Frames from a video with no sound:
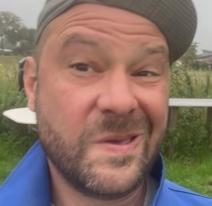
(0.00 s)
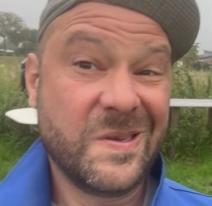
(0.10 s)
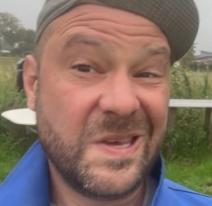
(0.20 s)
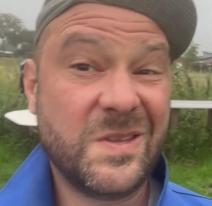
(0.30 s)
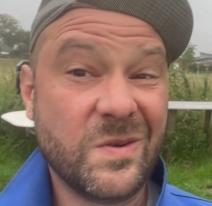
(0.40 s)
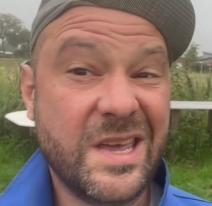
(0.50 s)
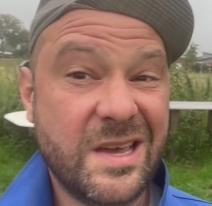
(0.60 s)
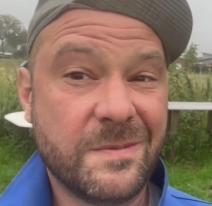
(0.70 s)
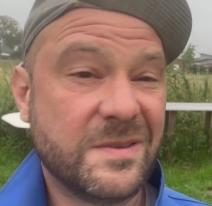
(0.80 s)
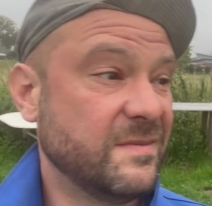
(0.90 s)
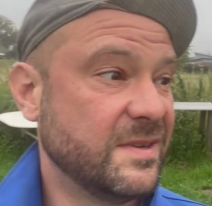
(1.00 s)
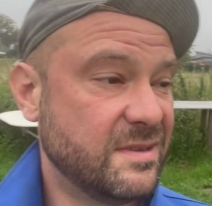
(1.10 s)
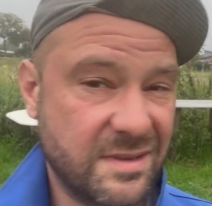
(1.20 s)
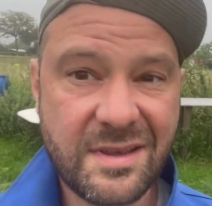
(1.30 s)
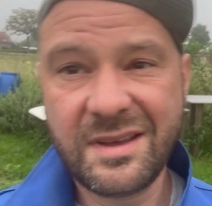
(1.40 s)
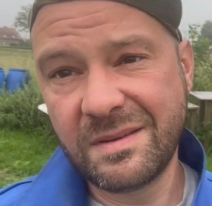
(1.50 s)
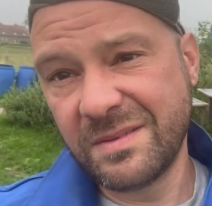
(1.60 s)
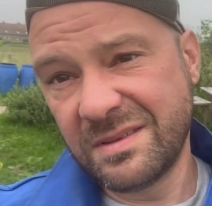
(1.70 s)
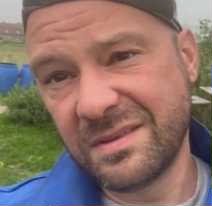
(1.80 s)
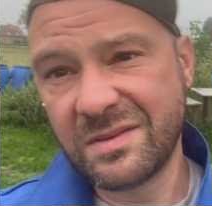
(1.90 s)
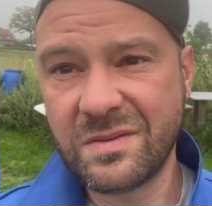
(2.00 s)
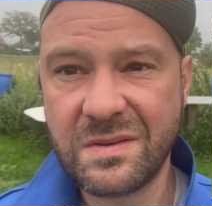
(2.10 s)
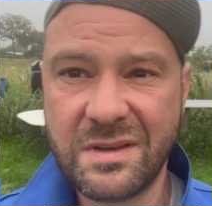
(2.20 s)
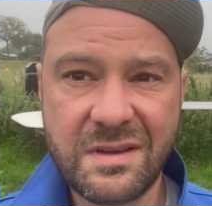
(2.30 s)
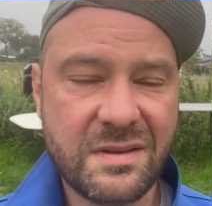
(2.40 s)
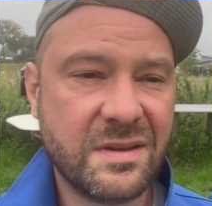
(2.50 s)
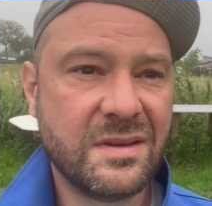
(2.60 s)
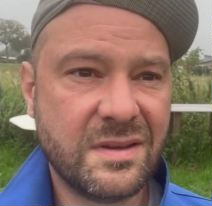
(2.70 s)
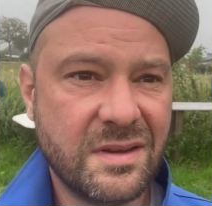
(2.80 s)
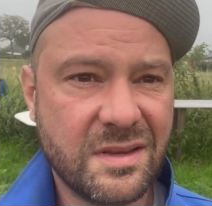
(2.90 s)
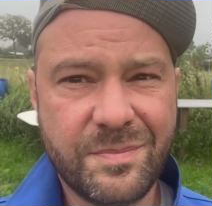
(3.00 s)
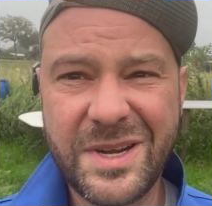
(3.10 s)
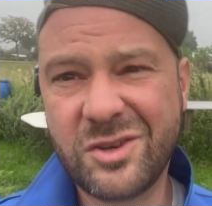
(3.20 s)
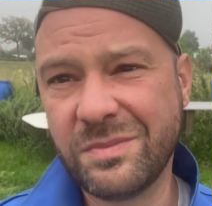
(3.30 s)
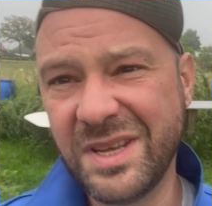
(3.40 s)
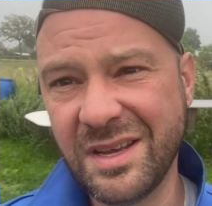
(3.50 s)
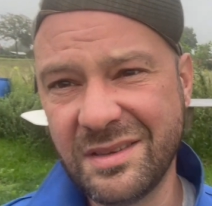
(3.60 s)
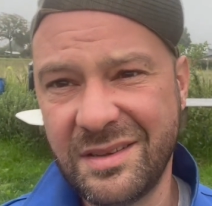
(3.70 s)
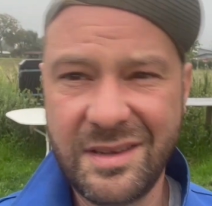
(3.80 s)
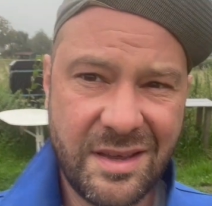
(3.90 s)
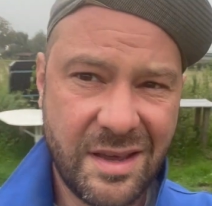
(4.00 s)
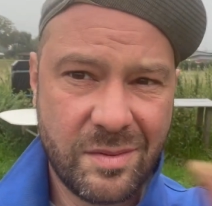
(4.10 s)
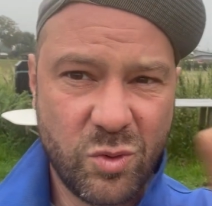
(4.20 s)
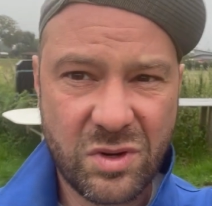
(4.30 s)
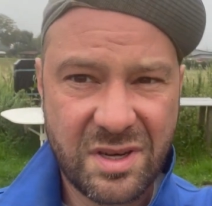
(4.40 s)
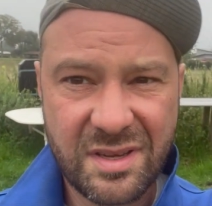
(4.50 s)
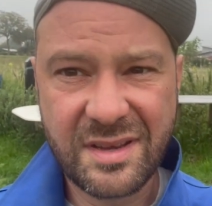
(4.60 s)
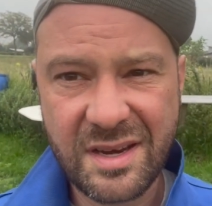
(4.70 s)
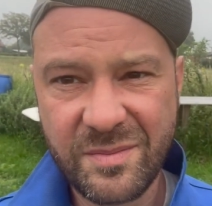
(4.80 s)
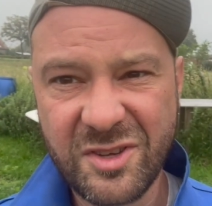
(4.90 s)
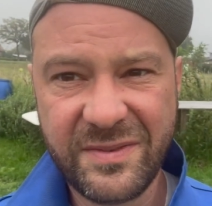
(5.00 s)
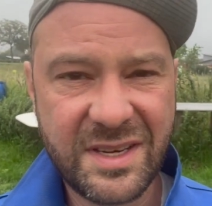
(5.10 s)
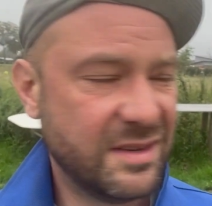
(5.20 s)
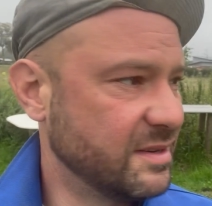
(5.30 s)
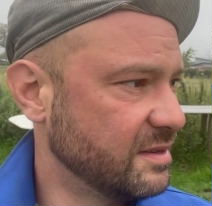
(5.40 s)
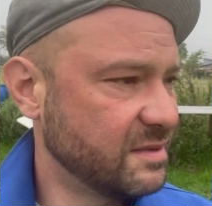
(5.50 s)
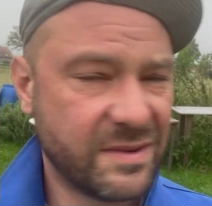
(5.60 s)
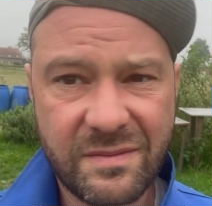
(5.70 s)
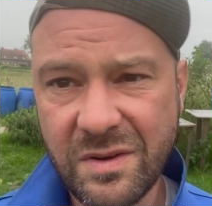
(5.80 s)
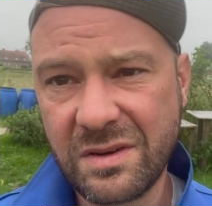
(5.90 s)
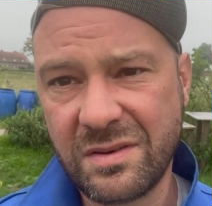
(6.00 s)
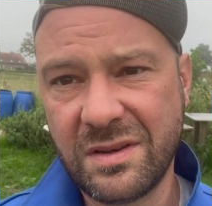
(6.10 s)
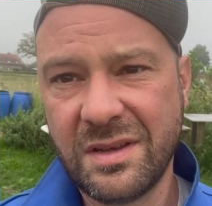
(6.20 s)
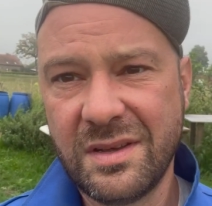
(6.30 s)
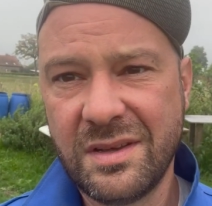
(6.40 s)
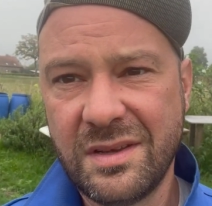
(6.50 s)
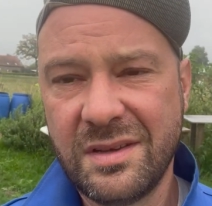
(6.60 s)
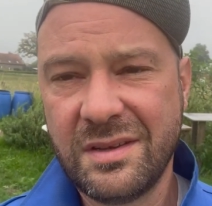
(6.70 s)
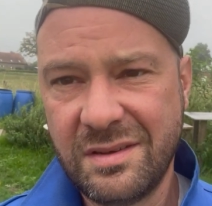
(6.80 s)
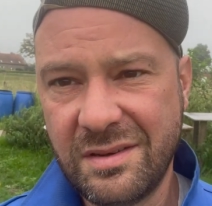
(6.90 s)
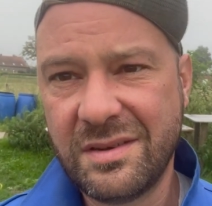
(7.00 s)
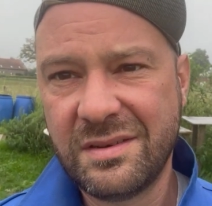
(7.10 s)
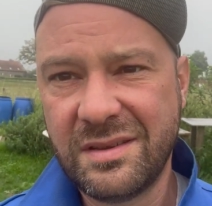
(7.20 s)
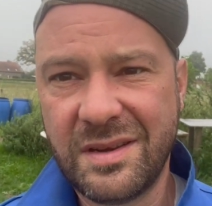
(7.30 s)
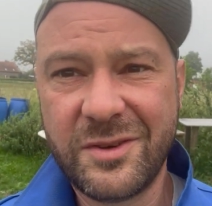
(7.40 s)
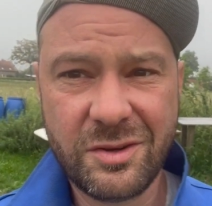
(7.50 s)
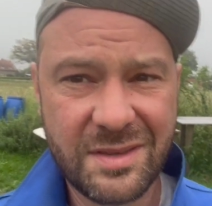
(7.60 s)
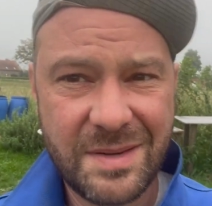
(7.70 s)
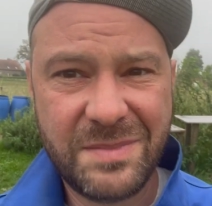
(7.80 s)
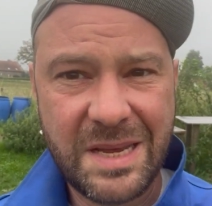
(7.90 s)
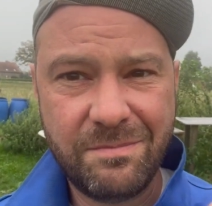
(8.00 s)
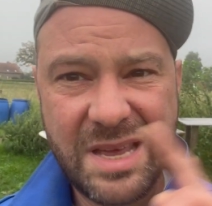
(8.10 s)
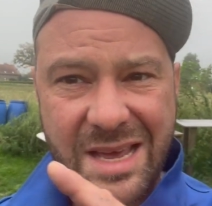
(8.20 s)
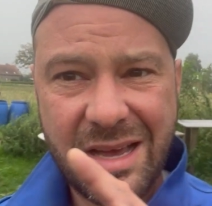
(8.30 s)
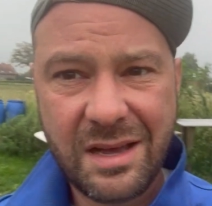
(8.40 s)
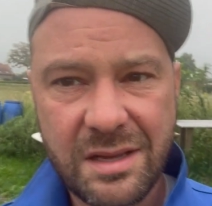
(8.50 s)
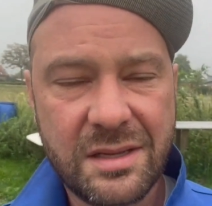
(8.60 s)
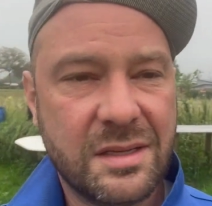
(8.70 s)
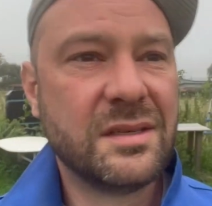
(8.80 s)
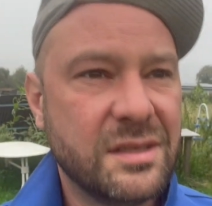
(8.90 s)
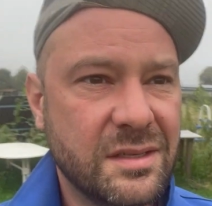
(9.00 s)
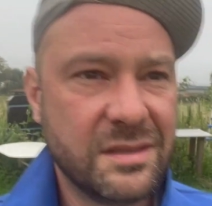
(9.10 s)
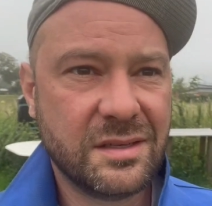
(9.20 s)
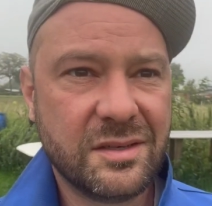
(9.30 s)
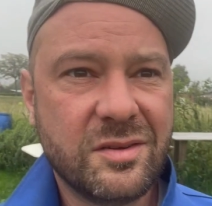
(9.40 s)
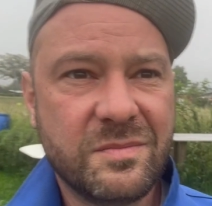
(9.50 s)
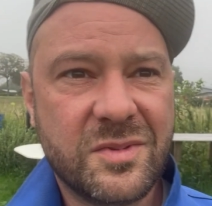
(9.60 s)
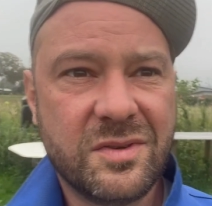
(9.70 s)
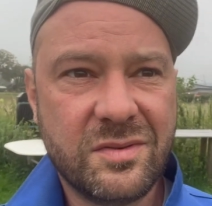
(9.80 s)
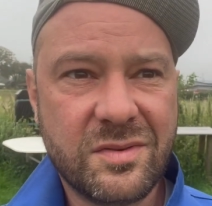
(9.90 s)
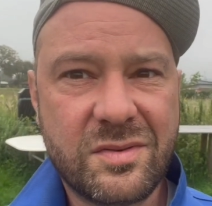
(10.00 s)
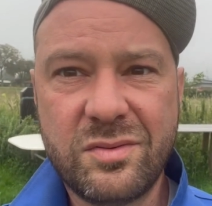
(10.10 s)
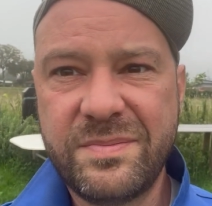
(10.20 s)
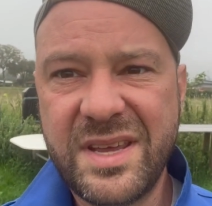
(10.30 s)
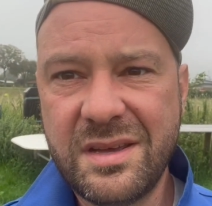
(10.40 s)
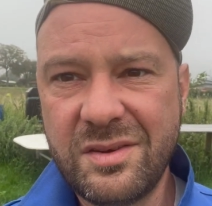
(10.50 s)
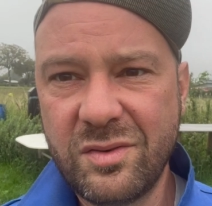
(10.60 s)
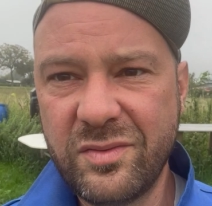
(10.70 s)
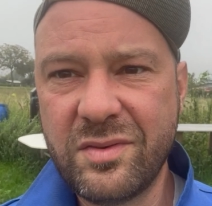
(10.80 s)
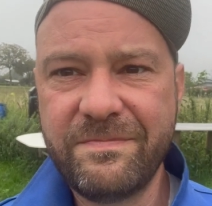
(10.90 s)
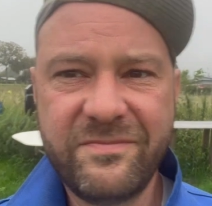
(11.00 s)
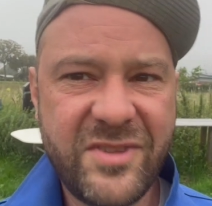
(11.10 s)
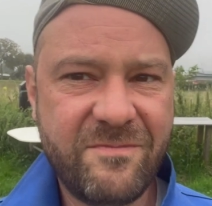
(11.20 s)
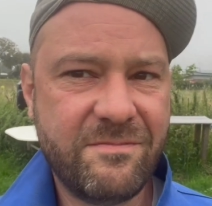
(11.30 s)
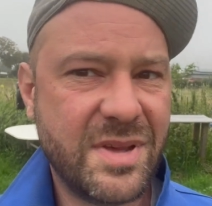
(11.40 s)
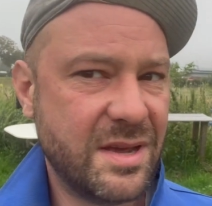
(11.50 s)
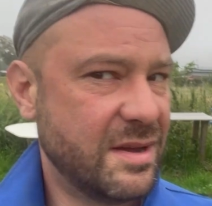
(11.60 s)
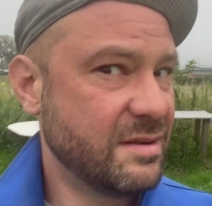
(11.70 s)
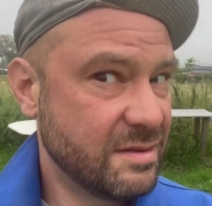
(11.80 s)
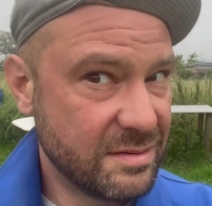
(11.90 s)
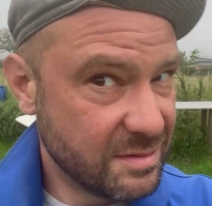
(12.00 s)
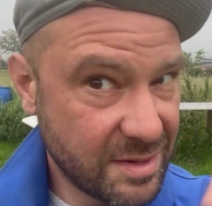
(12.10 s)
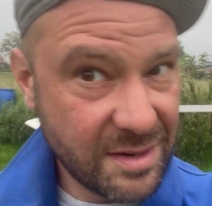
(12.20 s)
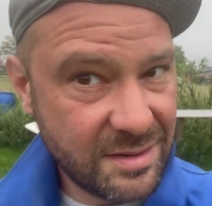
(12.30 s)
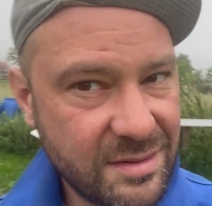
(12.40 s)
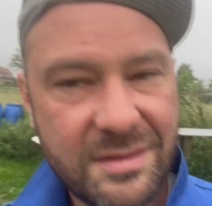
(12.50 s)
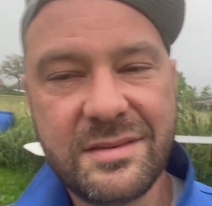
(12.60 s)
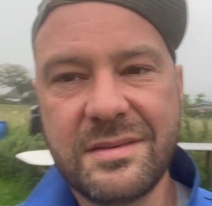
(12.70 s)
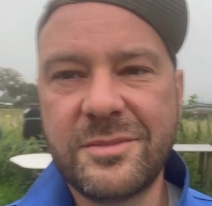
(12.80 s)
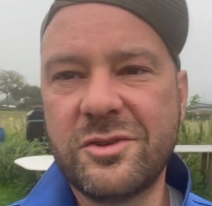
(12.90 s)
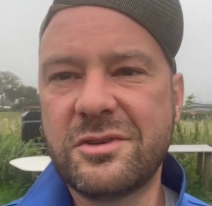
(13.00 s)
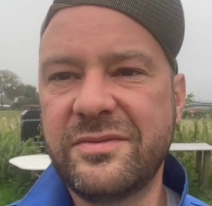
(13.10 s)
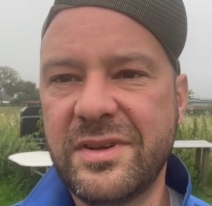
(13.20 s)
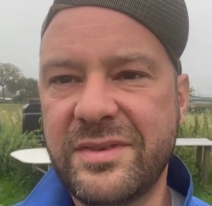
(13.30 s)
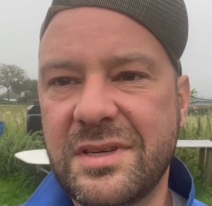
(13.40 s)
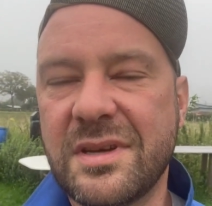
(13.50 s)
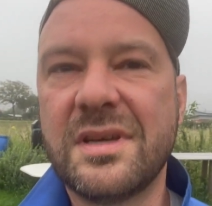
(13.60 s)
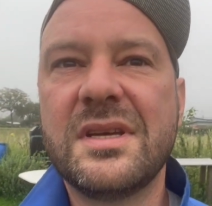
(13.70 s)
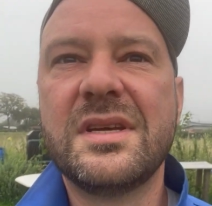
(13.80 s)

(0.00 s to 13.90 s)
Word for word: Richtung Herbst. Ich will es nicht sagen, aber es ist so. Ja. Also bald kommt der erste ER-Monat. Das ist gar nicht mehr so weit hin. Zwei Wochen noch. Ja, dann haben wir schon September. Und dann kommt Oktober, November und dann ist aber auch schon wieder Winter.